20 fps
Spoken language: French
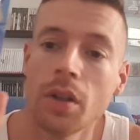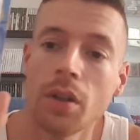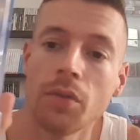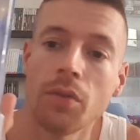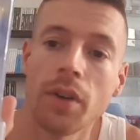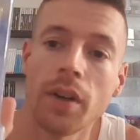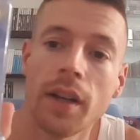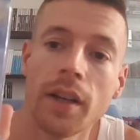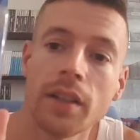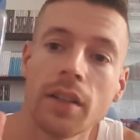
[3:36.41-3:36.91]

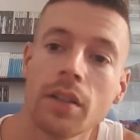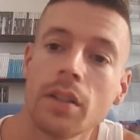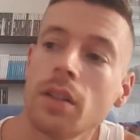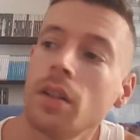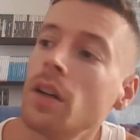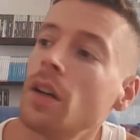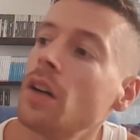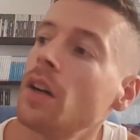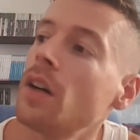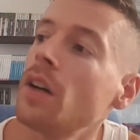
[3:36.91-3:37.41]
voilà,
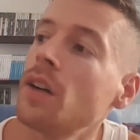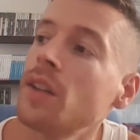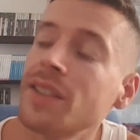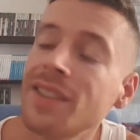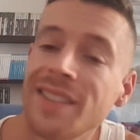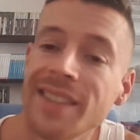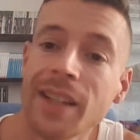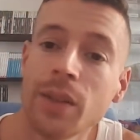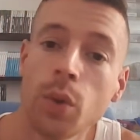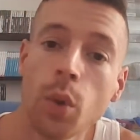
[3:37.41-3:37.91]
euh,
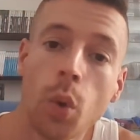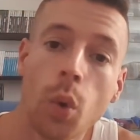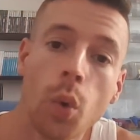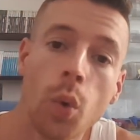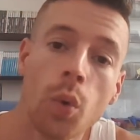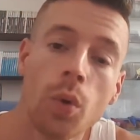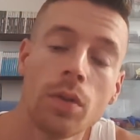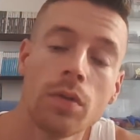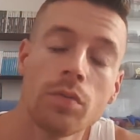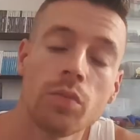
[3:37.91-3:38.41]
7
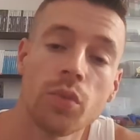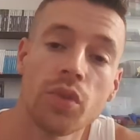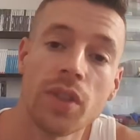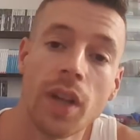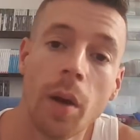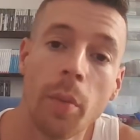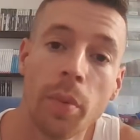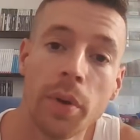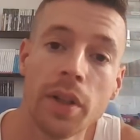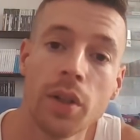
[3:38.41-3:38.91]
euros, c'est
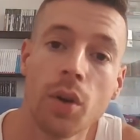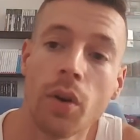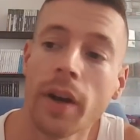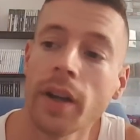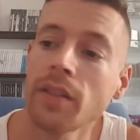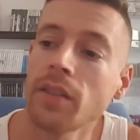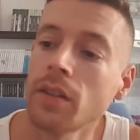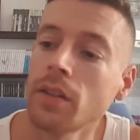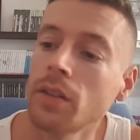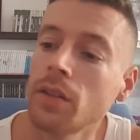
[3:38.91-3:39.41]
un prix
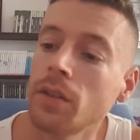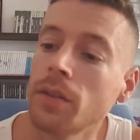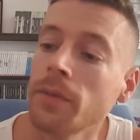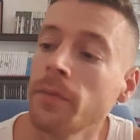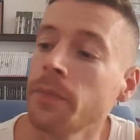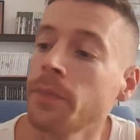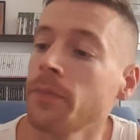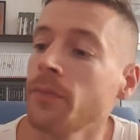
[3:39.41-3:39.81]
correct. Hein.